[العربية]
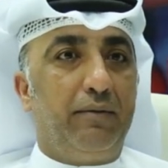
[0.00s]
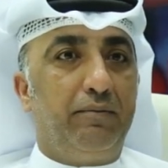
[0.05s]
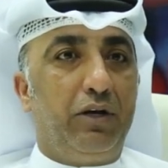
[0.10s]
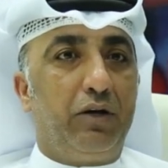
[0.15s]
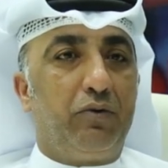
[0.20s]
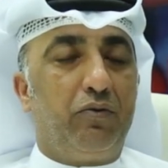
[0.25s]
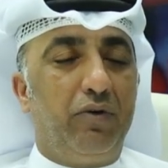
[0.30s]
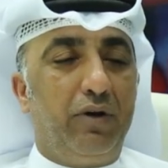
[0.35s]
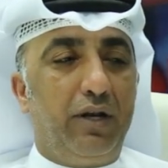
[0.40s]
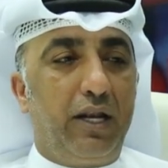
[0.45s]

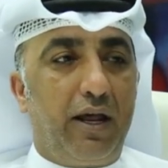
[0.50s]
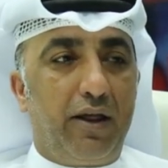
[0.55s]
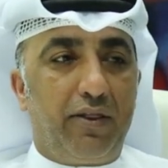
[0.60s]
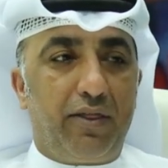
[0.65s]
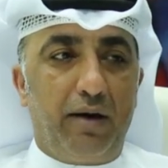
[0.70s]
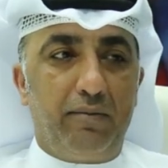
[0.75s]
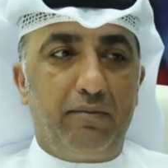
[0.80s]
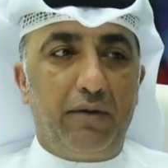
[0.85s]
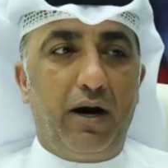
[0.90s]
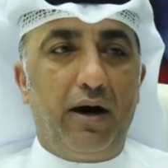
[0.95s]
بيكون له
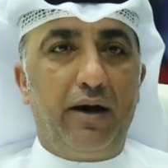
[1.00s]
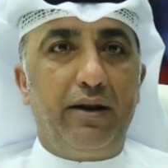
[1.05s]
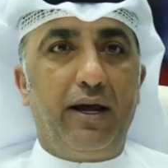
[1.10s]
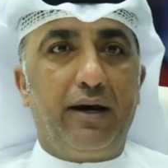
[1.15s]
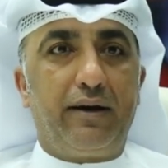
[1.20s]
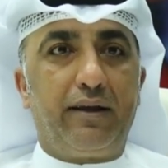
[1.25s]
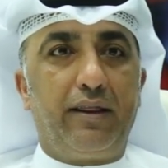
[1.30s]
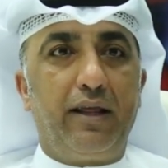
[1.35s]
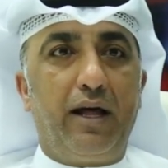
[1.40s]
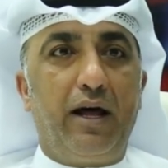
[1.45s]
ضمان
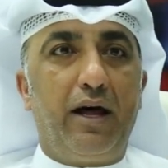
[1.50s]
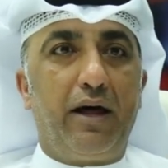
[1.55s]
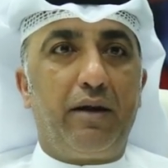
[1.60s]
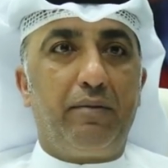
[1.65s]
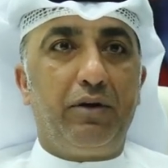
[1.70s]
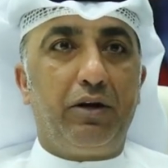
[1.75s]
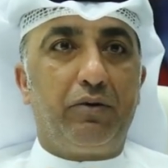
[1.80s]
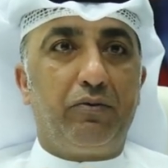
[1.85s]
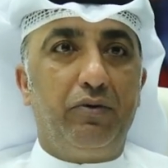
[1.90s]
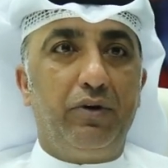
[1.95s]
اكثر
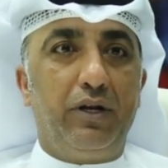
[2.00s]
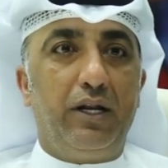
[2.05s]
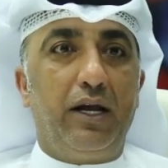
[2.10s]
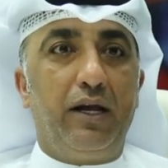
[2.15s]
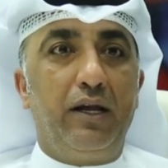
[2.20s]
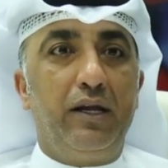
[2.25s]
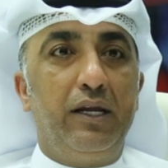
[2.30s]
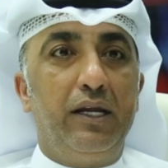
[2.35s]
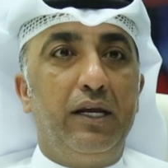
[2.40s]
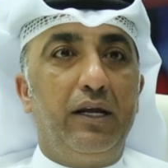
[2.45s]
بيكون
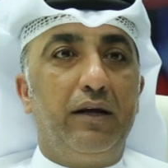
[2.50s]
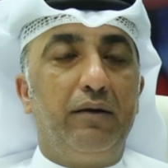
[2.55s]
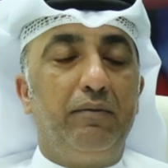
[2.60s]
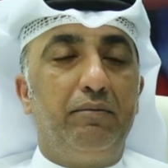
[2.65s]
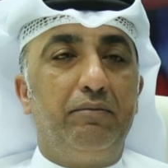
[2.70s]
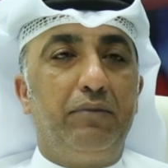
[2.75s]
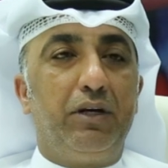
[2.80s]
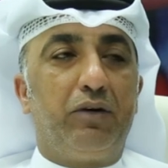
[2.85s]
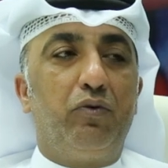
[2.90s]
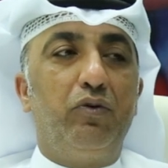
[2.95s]
له
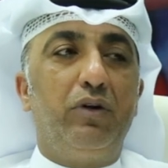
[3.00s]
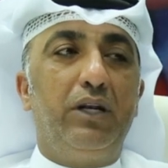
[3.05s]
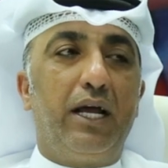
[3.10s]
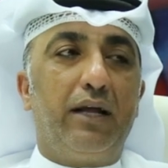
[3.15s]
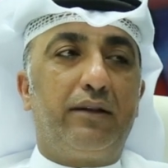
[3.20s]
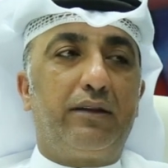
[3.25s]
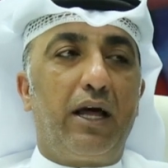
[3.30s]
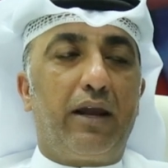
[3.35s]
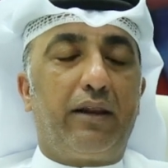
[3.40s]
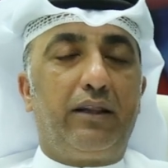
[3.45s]
بيكون
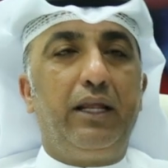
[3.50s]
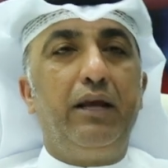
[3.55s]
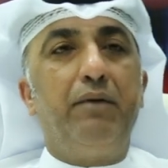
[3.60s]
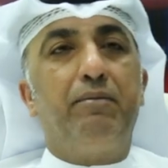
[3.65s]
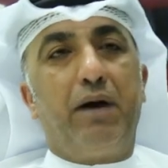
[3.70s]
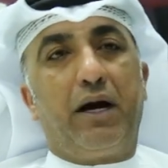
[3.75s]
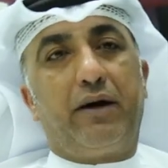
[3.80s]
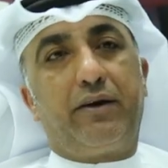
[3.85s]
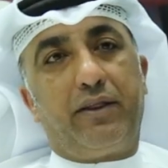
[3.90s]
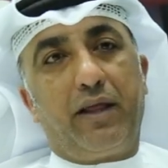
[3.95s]
له
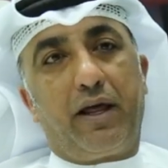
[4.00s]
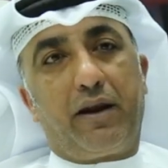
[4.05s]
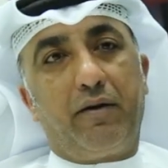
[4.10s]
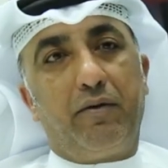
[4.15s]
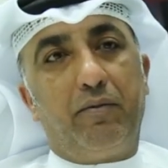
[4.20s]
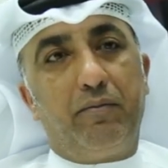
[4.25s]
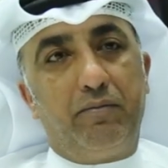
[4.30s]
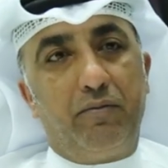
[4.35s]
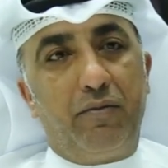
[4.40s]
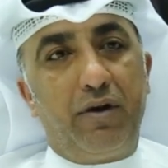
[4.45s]
ترتيب اكثر
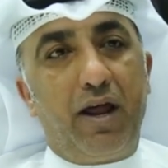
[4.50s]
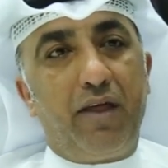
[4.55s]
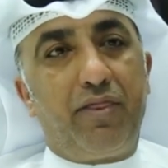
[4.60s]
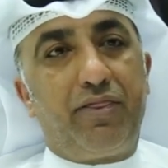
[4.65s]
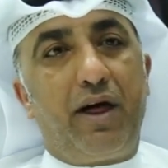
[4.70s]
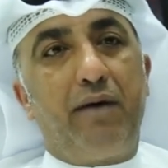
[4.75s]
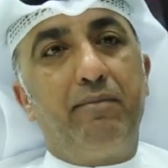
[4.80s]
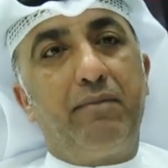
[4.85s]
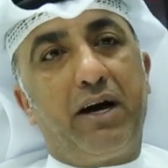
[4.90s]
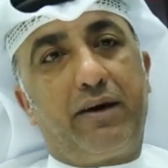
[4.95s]

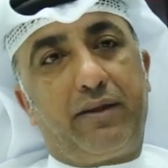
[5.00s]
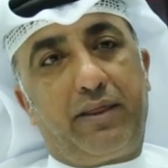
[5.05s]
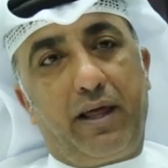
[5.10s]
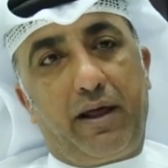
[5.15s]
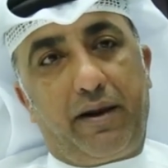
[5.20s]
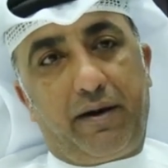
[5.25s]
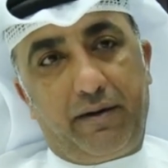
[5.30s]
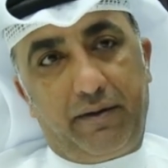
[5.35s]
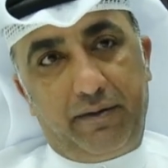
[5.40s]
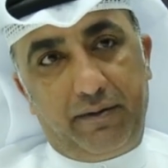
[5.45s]
منظم
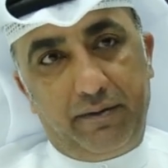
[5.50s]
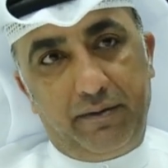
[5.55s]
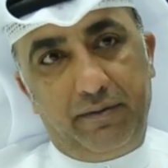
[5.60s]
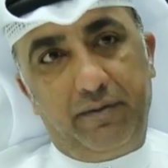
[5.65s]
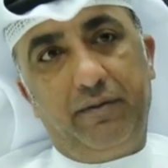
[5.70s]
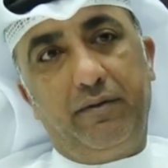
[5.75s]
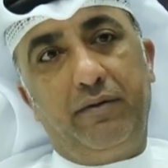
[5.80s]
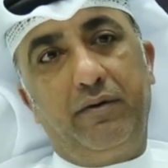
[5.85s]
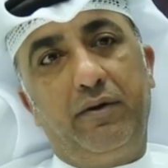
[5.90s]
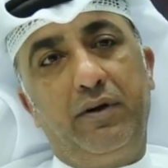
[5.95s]
اكثر
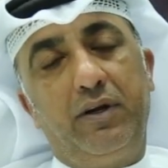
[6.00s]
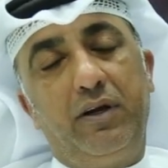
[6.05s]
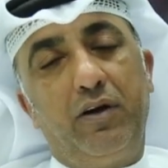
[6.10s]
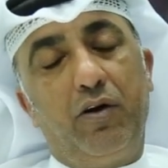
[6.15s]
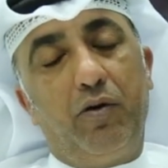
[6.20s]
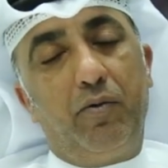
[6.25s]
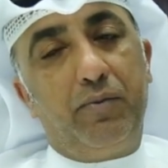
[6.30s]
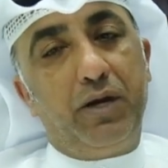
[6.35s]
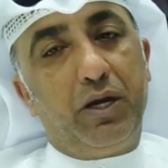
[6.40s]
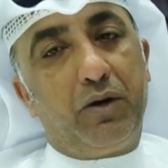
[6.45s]

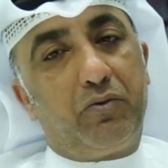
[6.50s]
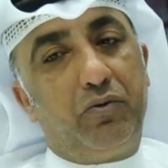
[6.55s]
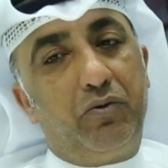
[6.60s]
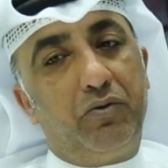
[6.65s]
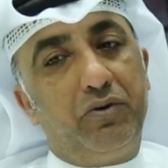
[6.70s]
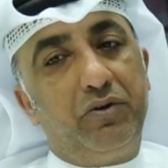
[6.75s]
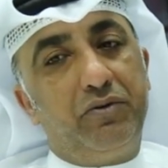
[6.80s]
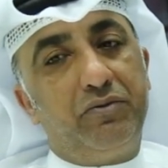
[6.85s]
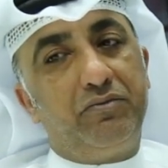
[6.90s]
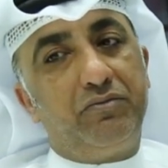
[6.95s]

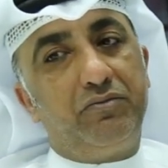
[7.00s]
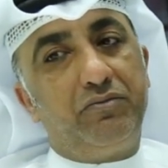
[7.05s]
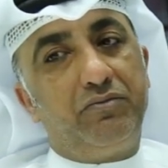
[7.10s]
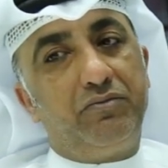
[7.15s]
بيكون